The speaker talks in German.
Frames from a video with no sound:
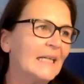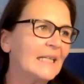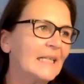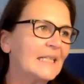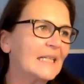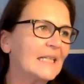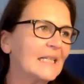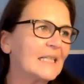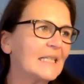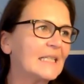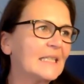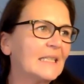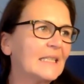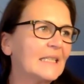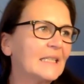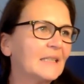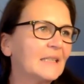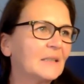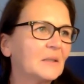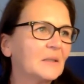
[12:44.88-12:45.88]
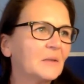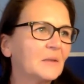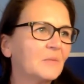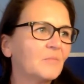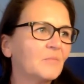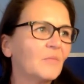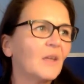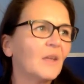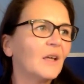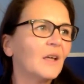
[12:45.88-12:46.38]
dass sie
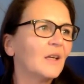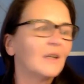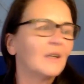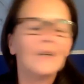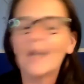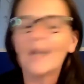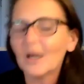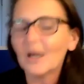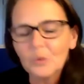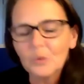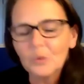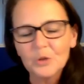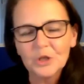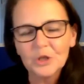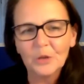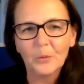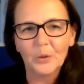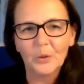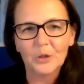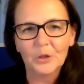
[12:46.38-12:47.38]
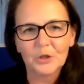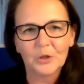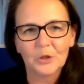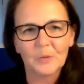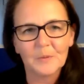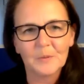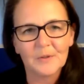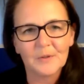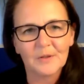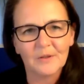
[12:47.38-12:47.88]
ähm,
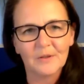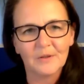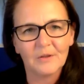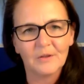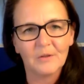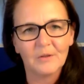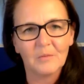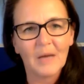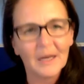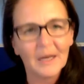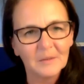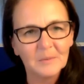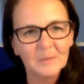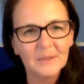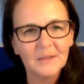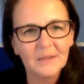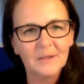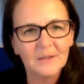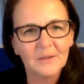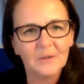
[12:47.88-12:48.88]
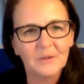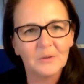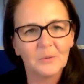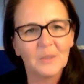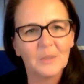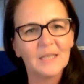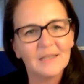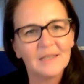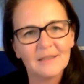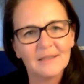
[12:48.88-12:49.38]
Lerncoaching-Workshops äh, anbieten
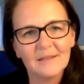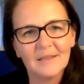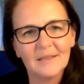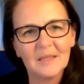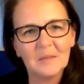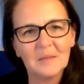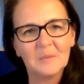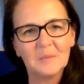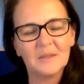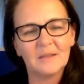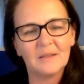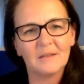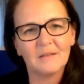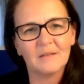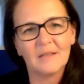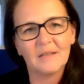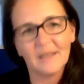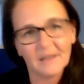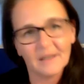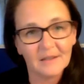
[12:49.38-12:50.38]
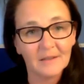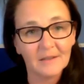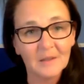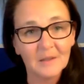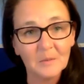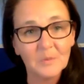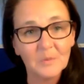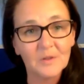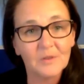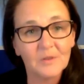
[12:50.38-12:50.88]
oder dass sie eben ihr
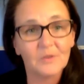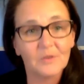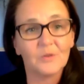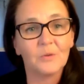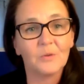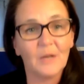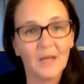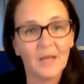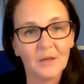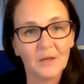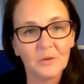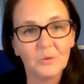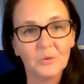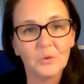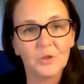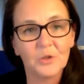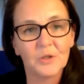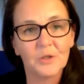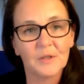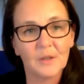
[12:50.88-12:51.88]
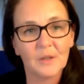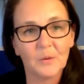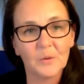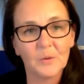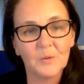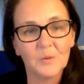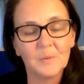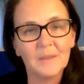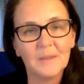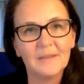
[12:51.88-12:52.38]
Lehrerteams zu Lerncoaches
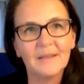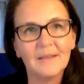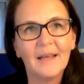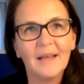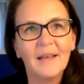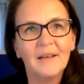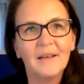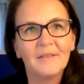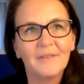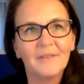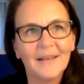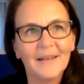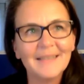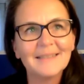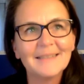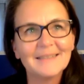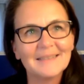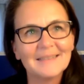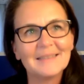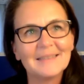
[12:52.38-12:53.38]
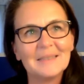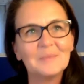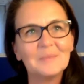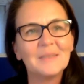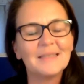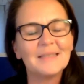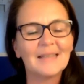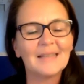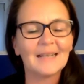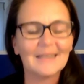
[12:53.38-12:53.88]
ausbieten, weil das ist eben
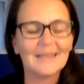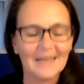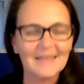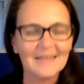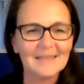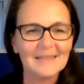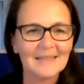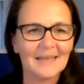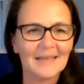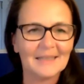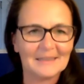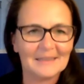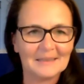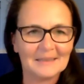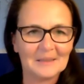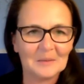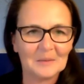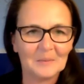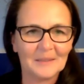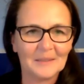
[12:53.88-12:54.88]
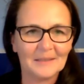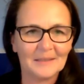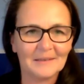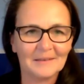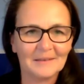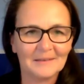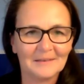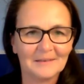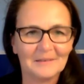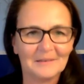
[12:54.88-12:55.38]
dieser ganzheitliche Blick.
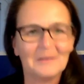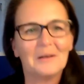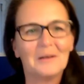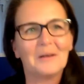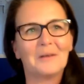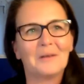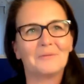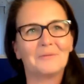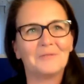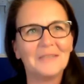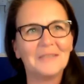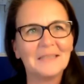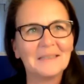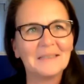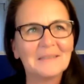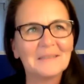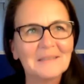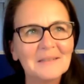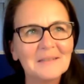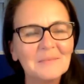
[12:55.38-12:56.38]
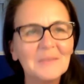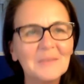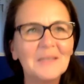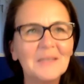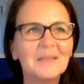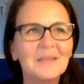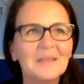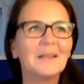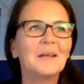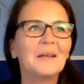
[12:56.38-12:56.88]
Ne? Wie geht es
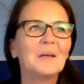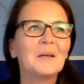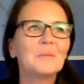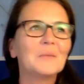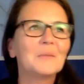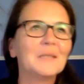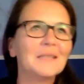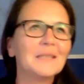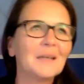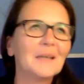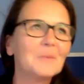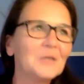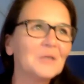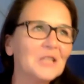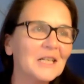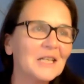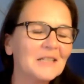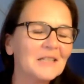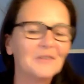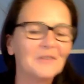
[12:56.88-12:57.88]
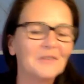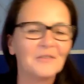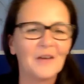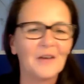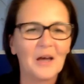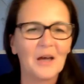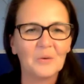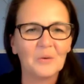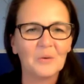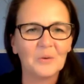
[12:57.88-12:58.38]
mir? Bin ich, habe ich schlechte
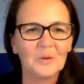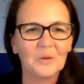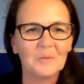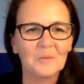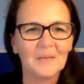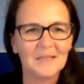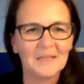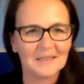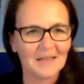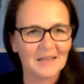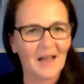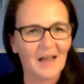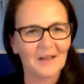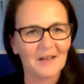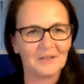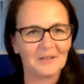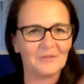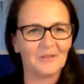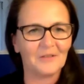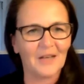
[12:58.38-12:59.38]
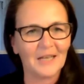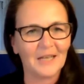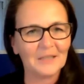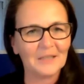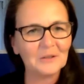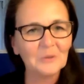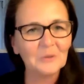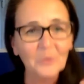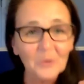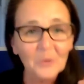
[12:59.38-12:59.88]
Erfahrungen gemacht? Trage ich
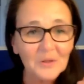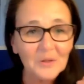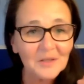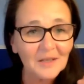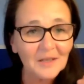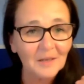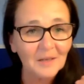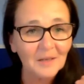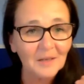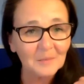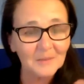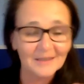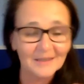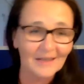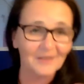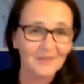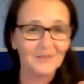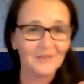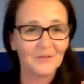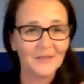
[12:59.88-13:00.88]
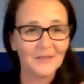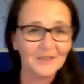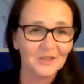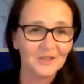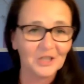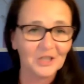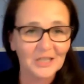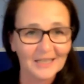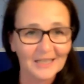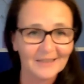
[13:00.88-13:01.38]
vielleicht einen Rucksack mit ganz vielen
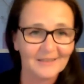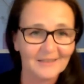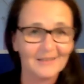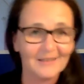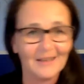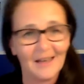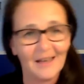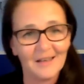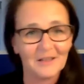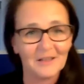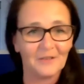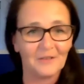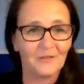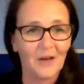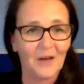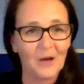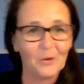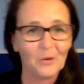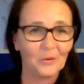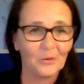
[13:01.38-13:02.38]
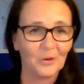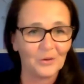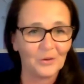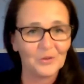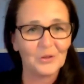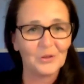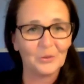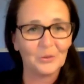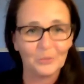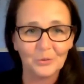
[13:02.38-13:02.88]
schlechten Lernerfahrungen aus
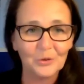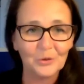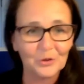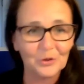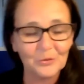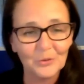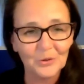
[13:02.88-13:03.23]
der Grundschule